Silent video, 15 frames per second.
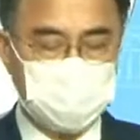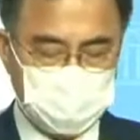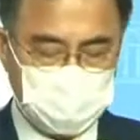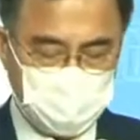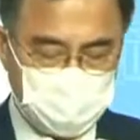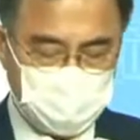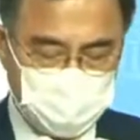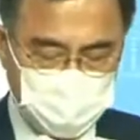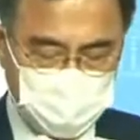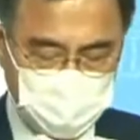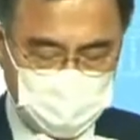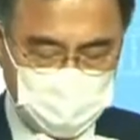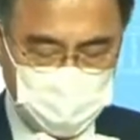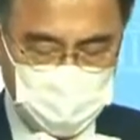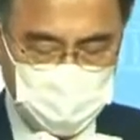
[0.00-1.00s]
되살려
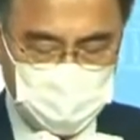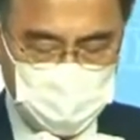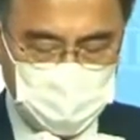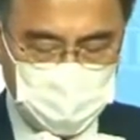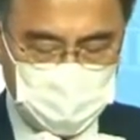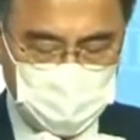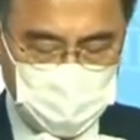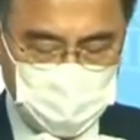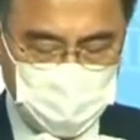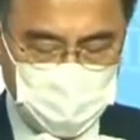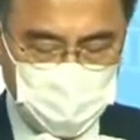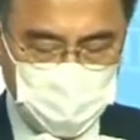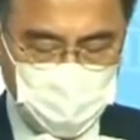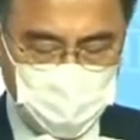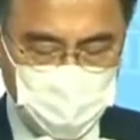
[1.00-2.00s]
경제
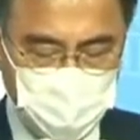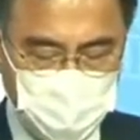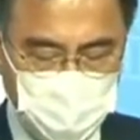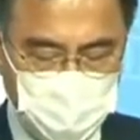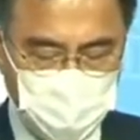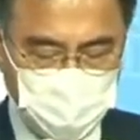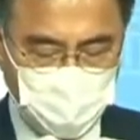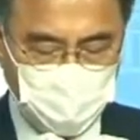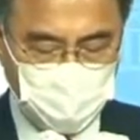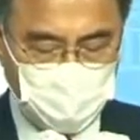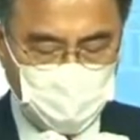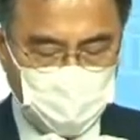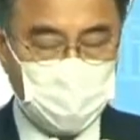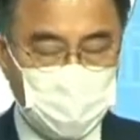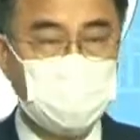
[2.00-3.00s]
위기
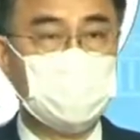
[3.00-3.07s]
극복과